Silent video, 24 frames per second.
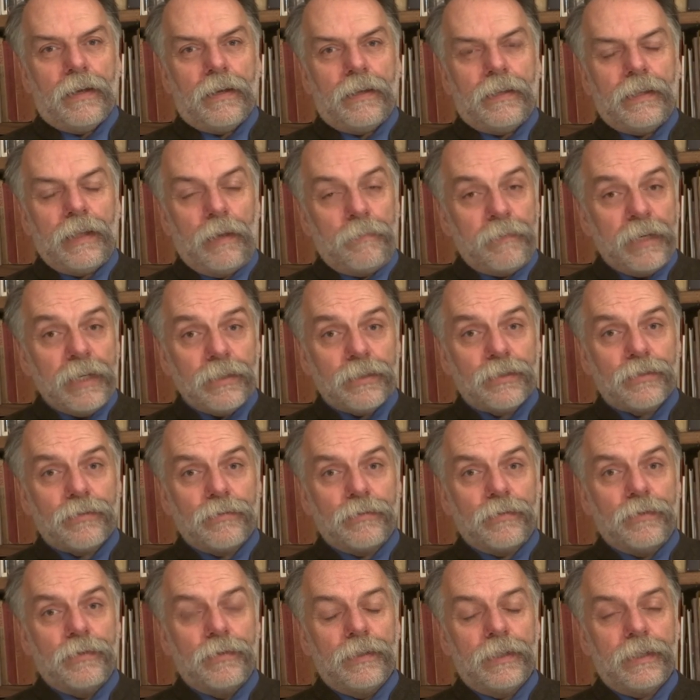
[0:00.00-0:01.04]
Na
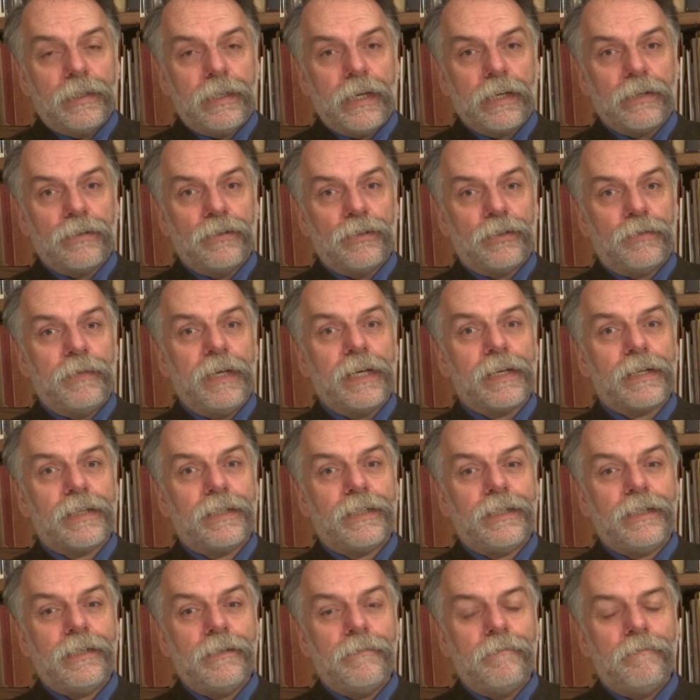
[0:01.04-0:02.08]
miejscu jego
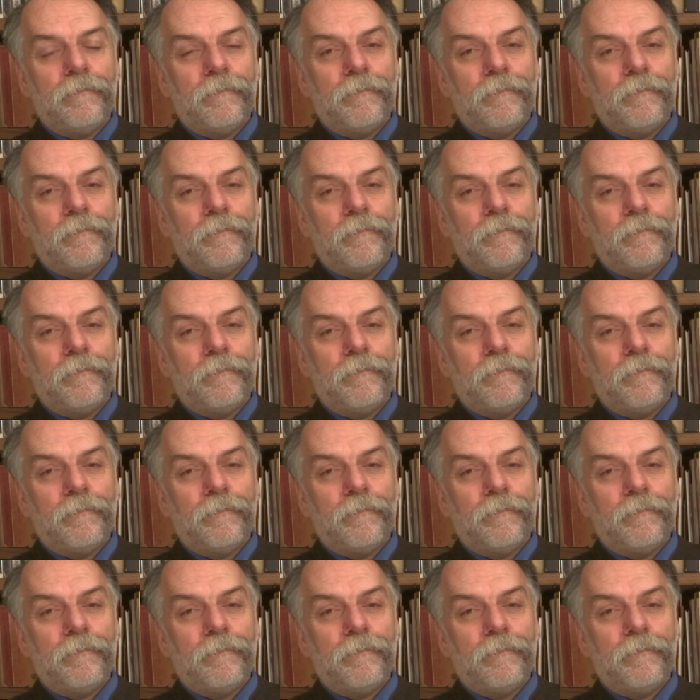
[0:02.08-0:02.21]
śmierci